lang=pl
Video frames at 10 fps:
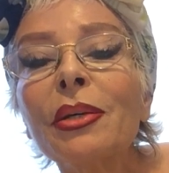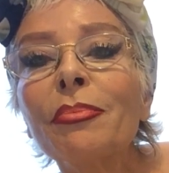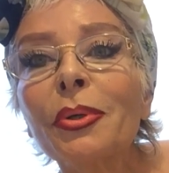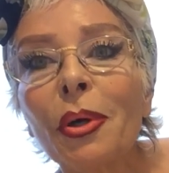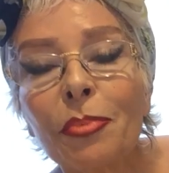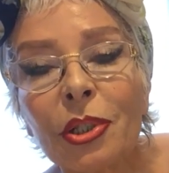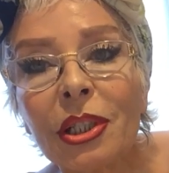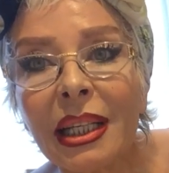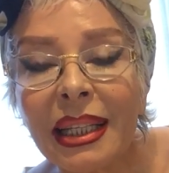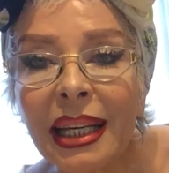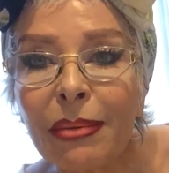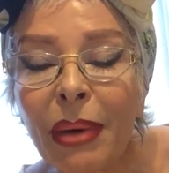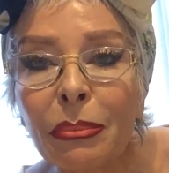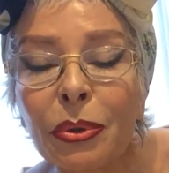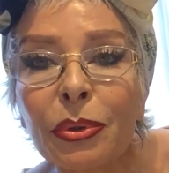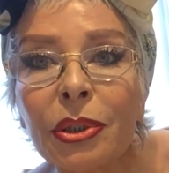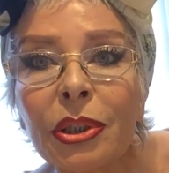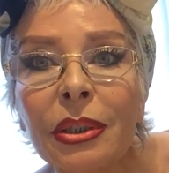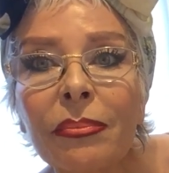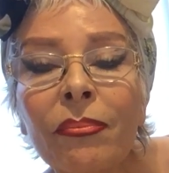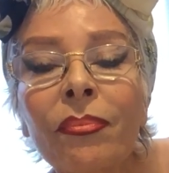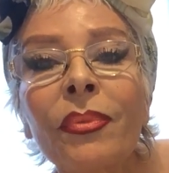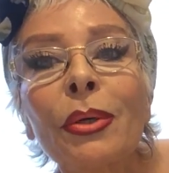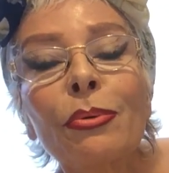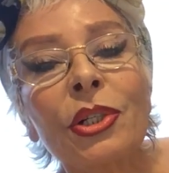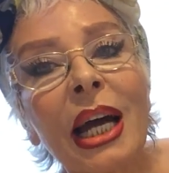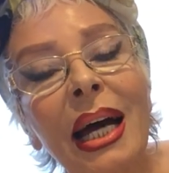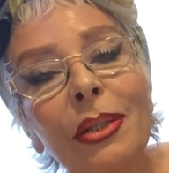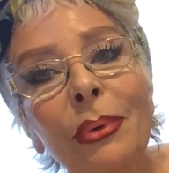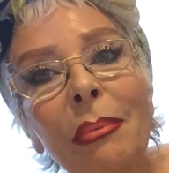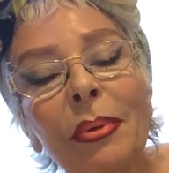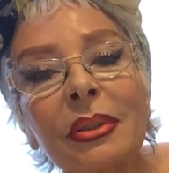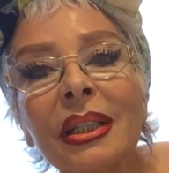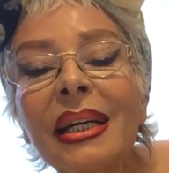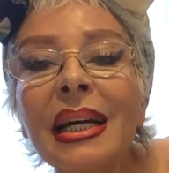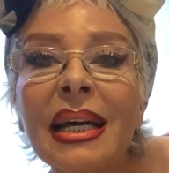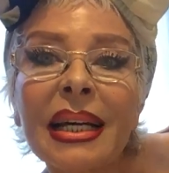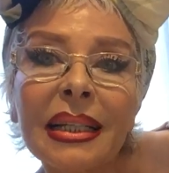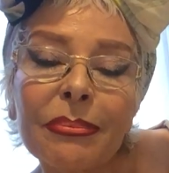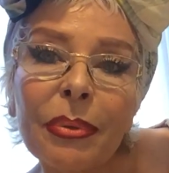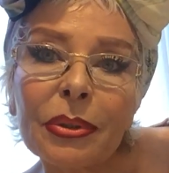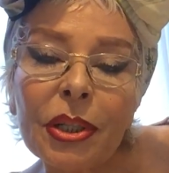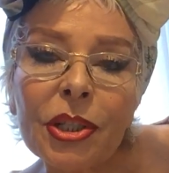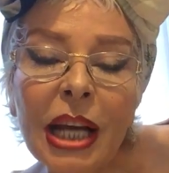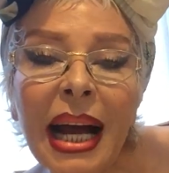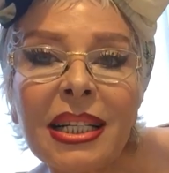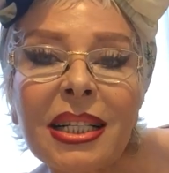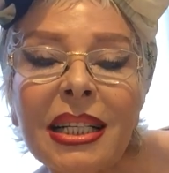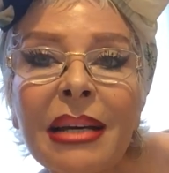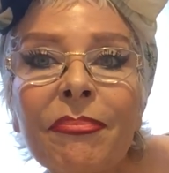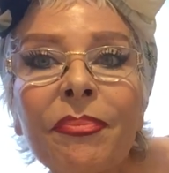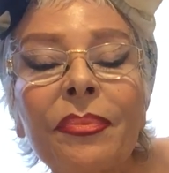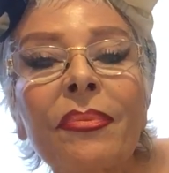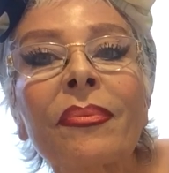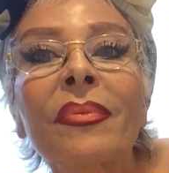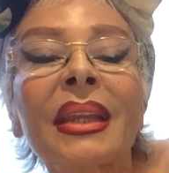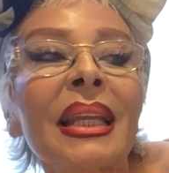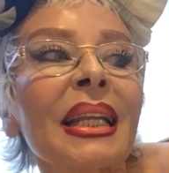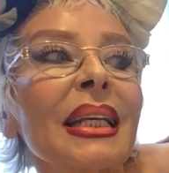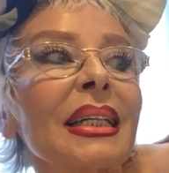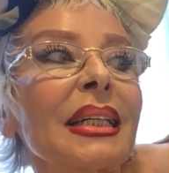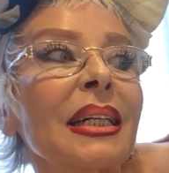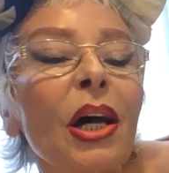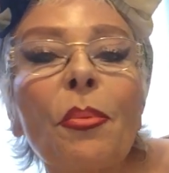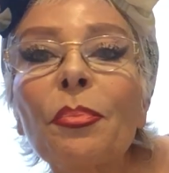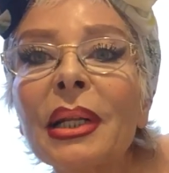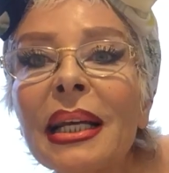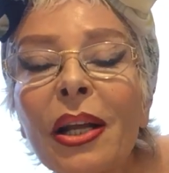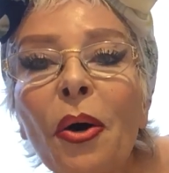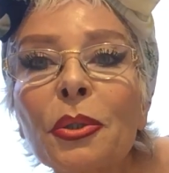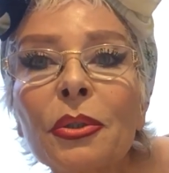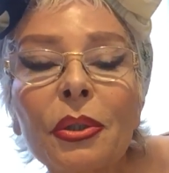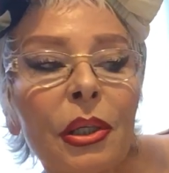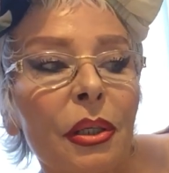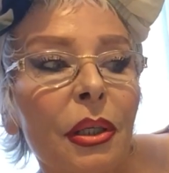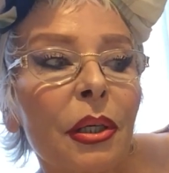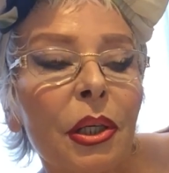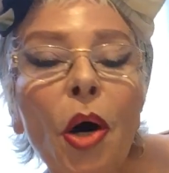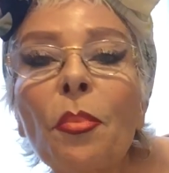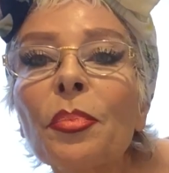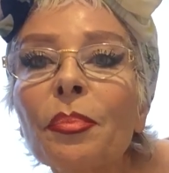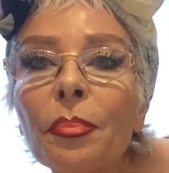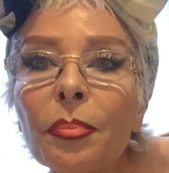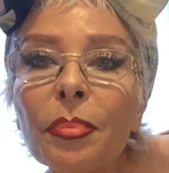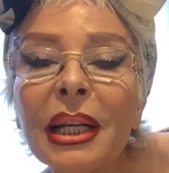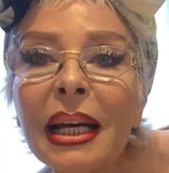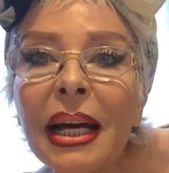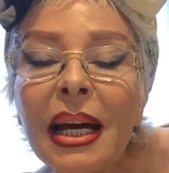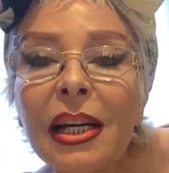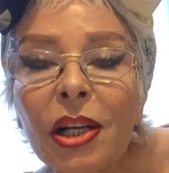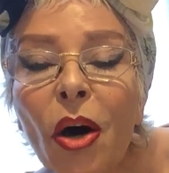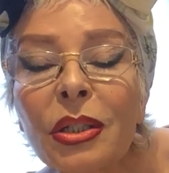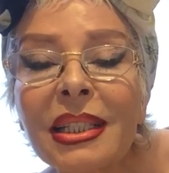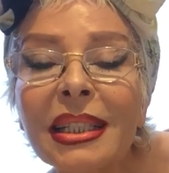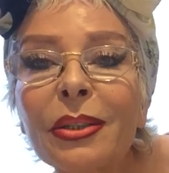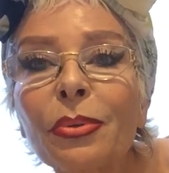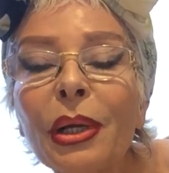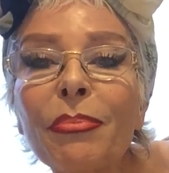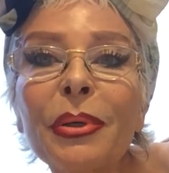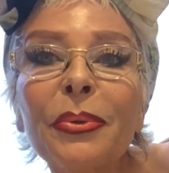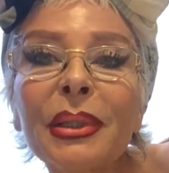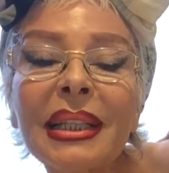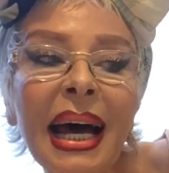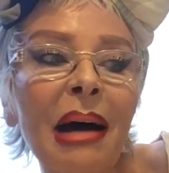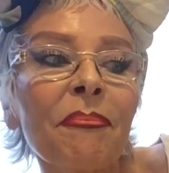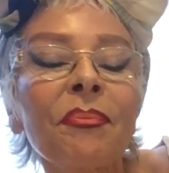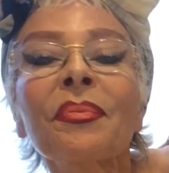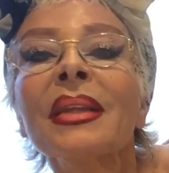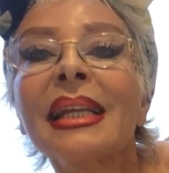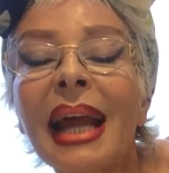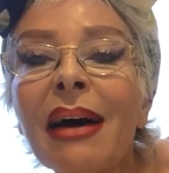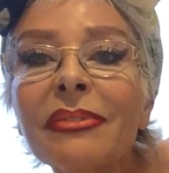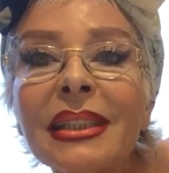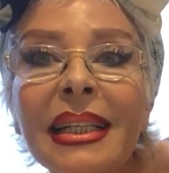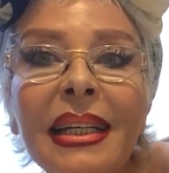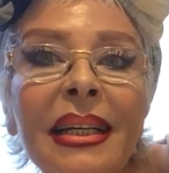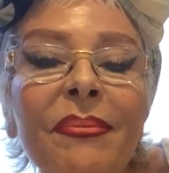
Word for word: nie było przy niej jej mamusi. Usiadła pod, pod krzaczkiem. Krople, los, krople rosy, które były na trawce,